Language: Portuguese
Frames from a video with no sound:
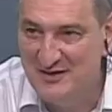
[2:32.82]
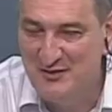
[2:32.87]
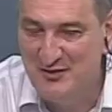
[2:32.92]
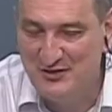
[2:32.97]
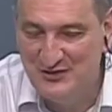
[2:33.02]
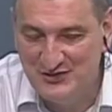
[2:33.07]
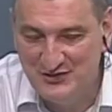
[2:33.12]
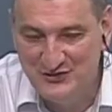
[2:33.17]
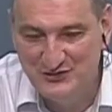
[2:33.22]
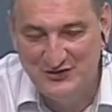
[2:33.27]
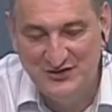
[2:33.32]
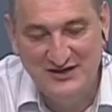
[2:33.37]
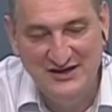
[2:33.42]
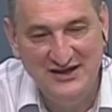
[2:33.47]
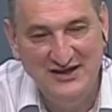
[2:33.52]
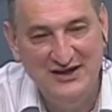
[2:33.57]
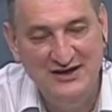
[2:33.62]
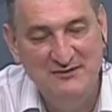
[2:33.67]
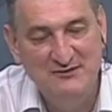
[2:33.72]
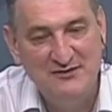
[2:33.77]
Maurício?
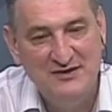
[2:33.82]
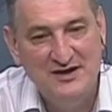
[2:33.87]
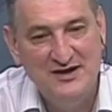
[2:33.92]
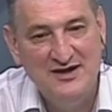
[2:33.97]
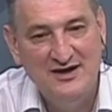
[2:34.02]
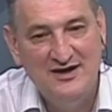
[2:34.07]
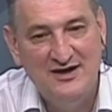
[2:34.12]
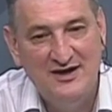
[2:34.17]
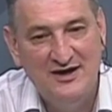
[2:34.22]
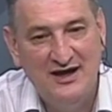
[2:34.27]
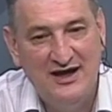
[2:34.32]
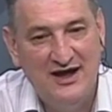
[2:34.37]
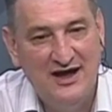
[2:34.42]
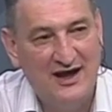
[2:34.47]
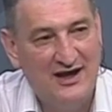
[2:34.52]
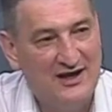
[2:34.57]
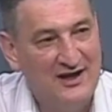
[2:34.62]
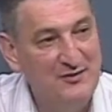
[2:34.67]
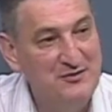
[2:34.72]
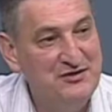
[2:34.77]
Que
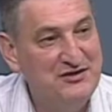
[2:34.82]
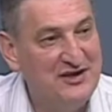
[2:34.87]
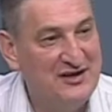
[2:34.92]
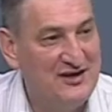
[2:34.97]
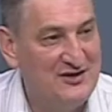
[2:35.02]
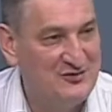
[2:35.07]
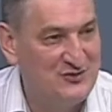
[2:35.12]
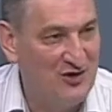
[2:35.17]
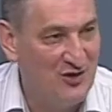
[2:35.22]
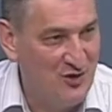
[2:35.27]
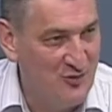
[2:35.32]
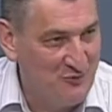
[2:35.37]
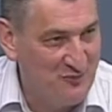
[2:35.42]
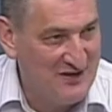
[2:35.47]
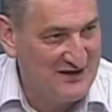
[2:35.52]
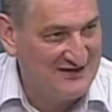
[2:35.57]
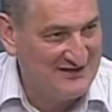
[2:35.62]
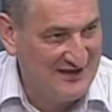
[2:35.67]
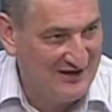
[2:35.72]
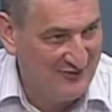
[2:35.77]
uh, Grêmio Internacional não
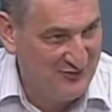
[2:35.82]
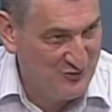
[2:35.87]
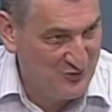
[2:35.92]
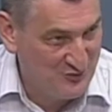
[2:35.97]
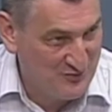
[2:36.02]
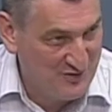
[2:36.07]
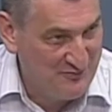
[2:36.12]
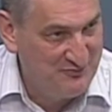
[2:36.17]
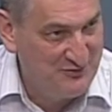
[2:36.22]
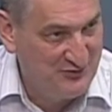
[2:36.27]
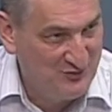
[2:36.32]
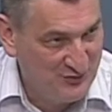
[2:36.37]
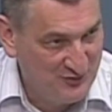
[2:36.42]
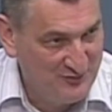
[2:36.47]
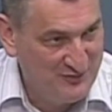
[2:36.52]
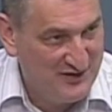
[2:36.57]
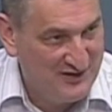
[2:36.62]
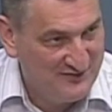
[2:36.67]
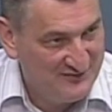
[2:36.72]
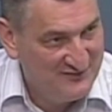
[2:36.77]
passava do
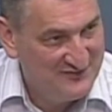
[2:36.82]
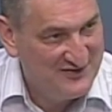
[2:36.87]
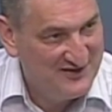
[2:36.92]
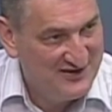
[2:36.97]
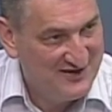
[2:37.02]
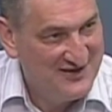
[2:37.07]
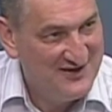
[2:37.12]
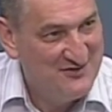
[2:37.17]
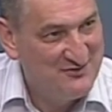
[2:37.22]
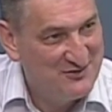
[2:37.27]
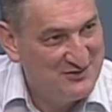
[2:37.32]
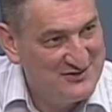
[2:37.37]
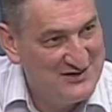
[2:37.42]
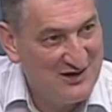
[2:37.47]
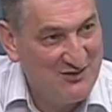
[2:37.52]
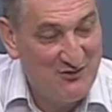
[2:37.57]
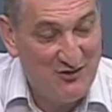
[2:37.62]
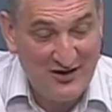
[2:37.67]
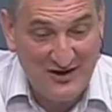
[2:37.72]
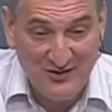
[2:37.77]
Mampituba. Uhum. Pois
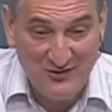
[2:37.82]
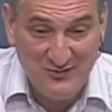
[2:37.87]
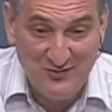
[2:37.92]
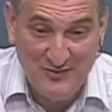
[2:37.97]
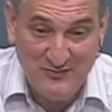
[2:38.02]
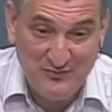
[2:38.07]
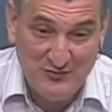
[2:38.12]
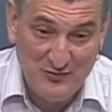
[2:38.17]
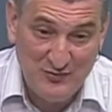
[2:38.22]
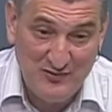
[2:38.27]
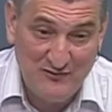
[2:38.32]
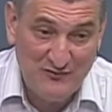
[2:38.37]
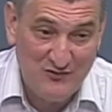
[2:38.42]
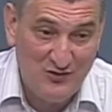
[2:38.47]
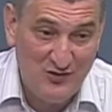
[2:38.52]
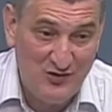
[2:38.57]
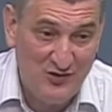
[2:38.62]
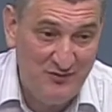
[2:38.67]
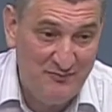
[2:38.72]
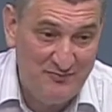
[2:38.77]
agora o Mampituba
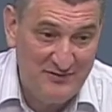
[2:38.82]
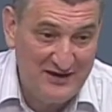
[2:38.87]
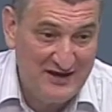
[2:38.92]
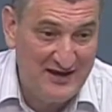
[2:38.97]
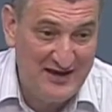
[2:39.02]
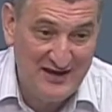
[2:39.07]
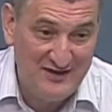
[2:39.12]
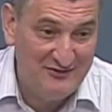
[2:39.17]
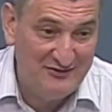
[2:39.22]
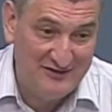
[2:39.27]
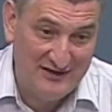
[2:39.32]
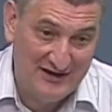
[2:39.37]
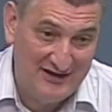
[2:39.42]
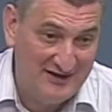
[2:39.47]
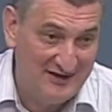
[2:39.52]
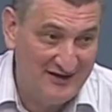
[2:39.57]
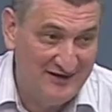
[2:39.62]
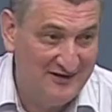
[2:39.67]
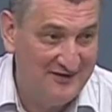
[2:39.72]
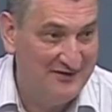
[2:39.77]
ficou pequeno,
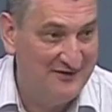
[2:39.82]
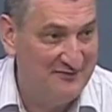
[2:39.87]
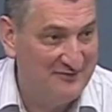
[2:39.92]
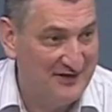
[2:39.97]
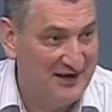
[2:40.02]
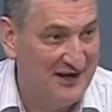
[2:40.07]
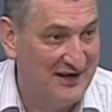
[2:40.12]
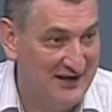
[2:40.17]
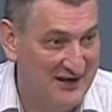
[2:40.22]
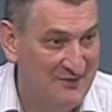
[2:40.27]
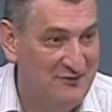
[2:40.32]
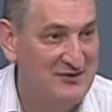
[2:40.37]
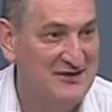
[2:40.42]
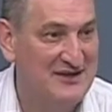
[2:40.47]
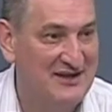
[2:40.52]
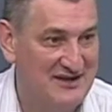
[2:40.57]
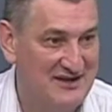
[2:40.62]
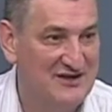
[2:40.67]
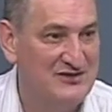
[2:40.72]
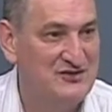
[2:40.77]
né? Para Grêmio
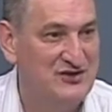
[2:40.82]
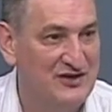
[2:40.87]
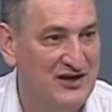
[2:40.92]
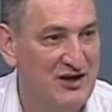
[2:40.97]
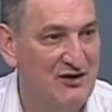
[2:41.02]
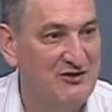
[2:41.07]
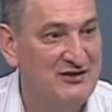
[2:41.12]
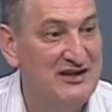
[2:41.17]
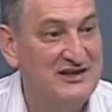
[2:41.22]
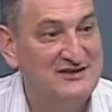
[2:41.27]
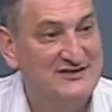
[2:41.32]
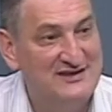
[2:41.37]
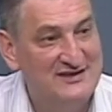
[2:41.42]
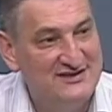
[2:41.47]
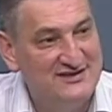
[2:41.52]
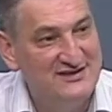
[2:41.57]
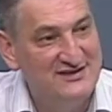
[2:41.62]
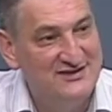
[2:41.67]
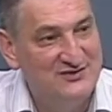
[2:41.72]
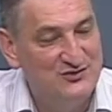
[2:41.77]
Internacional. E às
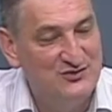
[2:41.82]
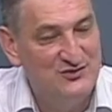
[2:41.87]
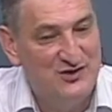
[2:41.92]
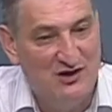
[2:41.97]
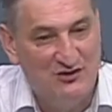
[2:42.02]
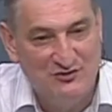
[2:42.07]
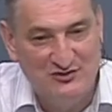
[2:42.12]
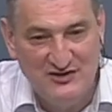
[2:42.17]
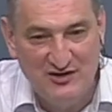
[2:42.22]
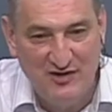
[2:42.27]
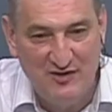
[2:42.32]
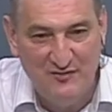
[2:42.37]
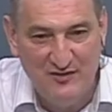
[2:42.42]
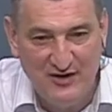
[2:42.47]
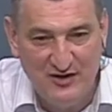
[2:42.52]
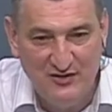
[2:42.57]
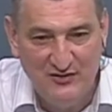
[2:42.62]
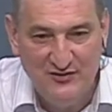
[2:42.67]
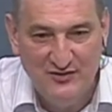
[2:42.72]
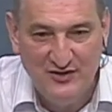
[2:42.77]
vezes o gauchão é
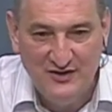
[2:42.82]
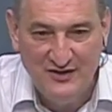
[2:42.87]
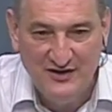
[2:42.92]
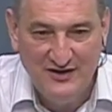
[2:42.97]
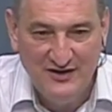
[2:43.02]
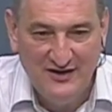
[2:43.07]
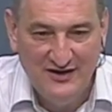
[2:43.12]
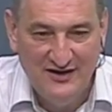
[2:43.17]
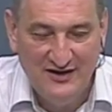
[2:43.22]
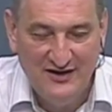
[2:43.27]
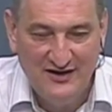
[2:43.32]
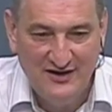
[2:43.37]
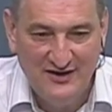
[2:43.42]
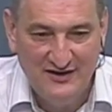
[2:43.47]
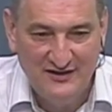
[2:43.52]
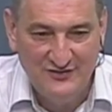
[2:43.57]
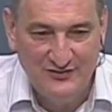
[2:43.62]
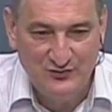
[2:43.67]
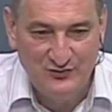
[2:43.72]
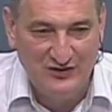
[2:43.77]
meio é,
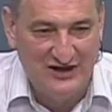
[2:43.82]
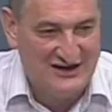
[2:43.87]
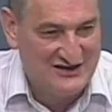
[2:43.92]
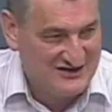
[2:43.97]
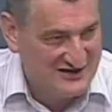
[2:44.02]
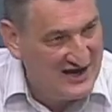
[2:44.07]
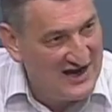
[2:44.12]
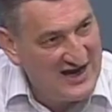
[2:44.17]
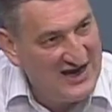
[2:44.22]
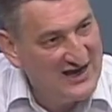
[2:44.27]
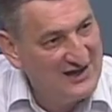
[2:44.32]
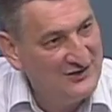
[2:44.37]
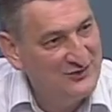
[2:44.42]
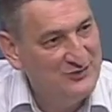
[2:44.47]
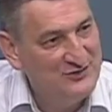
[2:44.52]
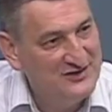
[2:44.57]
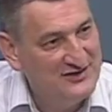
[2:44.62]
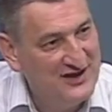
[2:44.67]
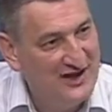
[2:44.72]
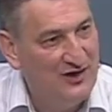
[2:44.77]

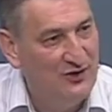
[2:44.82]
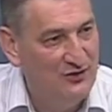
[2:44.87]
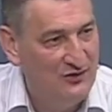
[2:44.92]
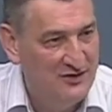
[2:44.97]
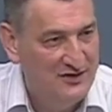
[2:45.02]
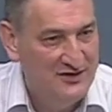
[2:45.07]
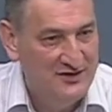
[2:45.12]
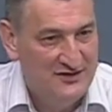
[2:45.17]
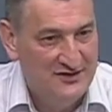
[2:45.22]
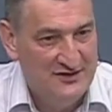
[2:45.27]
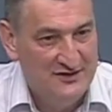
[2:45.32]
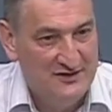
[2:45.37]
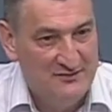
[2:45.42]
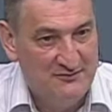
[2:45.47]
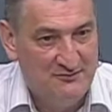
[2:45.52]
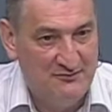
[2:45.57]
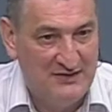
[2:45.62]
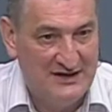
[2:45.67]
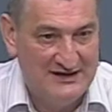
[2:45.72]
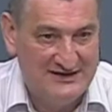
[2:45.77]
esculachado e tal. Uhum.
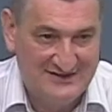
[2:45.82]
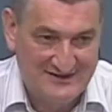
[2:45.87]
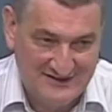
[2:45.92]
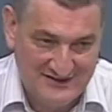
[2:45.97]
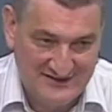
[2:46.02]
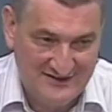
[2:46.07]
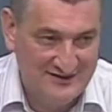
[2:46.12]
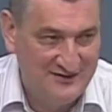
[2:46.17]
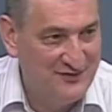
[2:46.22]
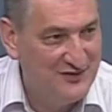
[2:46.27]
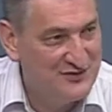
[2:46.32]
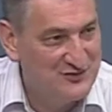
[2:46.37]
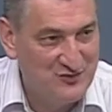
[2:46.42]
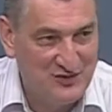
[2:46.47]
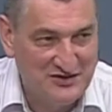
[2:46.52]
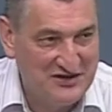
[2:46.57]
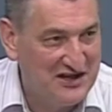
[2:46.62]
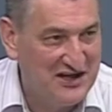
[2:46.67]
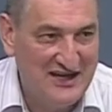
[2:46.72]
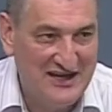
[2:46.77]
Mas de vez em
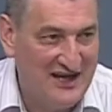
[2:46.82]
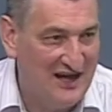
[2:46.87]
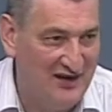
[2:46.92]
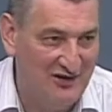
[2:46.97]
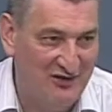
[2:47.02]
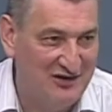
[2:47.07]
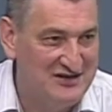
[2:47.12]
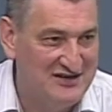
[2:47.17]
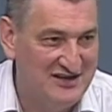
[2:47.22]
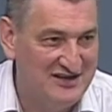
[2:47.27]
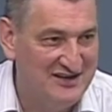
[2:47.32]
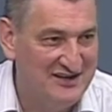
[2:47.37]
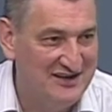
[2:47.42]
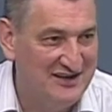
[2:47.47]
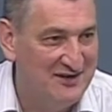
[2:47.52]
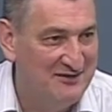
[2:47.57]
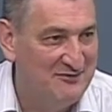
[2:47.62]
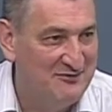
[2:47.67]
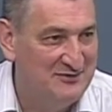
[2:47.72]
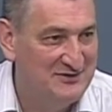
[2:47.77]
quando tem que ganhar, não adianta, né?
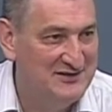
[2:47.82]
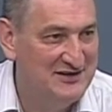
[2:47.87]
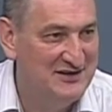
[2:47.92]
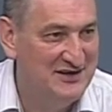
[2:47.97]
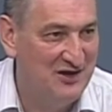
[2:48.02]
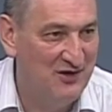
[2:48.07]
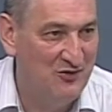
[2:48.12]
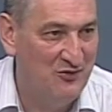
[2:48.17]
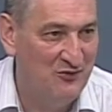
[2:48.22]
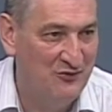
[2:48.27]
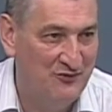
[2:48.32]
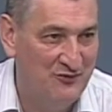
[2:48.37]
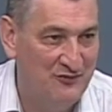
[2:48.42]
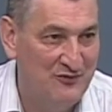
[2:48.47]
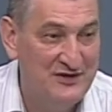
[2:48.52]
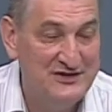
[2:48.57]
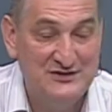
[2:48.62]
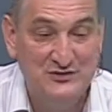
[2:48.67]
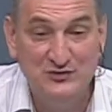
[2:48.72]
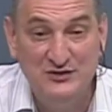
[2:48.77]
Senão,
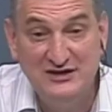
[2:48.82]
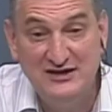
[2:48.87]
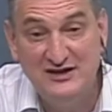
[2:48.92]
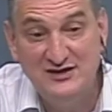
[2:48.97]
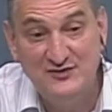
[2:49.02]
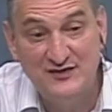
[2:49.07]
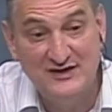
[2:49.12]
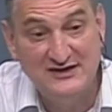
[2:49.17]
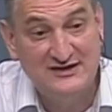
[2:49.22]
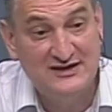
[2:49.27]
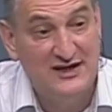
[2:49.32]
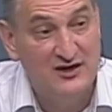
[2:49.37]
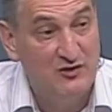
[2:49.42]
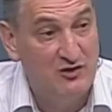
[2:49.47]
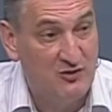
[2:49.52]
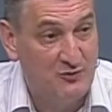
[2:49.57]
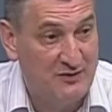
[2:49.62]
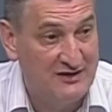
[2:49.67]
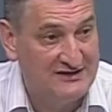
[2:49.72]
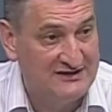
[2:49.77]
ver se o Inter tivesse ganho
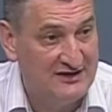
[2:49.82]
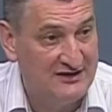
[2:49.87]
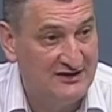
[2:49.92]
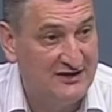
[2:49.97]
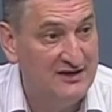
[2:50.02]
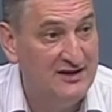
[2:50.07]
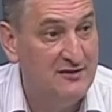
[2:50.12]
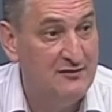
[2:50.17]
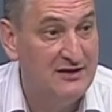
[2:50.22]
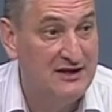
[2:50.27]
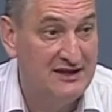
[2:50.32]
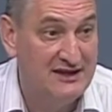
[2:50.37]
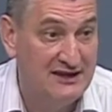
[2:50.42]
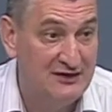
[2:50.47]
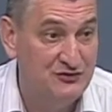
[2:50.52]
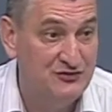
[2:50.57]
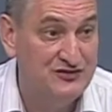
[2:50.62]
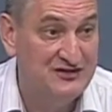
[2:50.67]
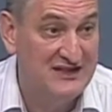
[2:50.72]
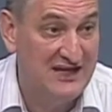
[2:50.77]
ano passado, teria
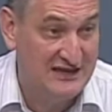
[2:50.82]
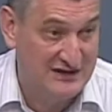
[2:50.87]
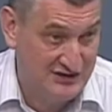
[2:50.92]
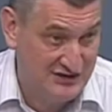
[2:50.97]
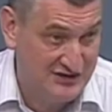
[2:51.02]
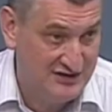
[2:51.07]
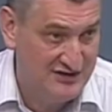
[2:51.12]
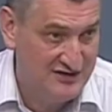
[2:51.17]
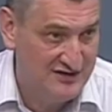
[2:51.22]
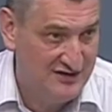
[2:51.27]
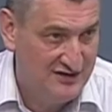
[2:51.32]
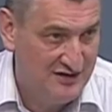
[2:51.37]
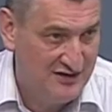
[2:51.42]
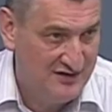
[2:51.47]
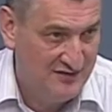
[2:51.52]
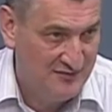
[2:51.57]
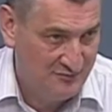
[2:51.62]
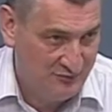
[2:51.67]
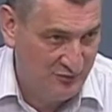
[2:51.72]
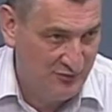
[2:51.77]
emendado sete
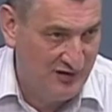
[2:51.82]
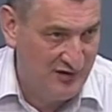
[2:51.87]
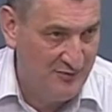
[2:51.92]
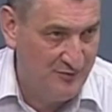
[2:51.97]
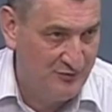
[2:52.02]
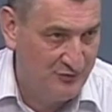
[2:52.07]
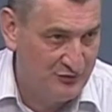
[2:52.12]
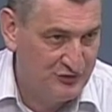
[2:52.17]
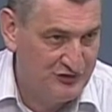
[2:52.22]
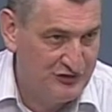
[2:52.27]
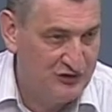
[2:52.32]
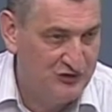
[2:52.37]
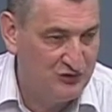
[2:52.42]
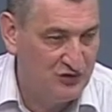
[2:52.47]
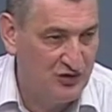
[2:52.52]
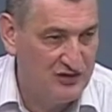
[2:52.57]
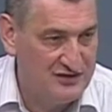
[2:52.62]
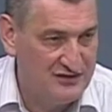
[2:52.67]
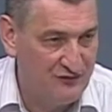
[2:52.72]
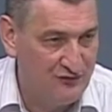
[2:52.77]
para o Grêmio por si
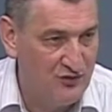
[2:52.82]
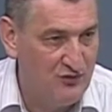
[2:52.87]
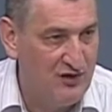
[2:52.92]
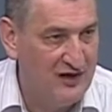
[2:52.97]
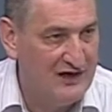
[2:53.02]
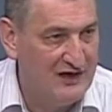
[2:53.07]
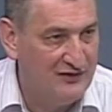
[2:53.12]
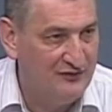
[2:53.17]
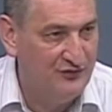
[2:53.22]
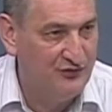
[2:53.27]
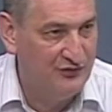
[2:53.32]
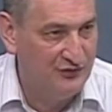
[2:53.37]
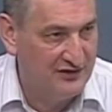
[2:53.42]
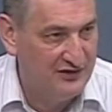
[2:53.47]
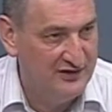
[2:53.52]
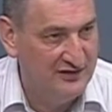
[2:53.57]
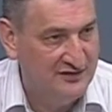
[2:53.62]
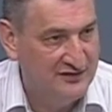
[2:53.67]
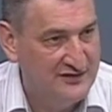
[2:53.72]
só já foi um alívio, né?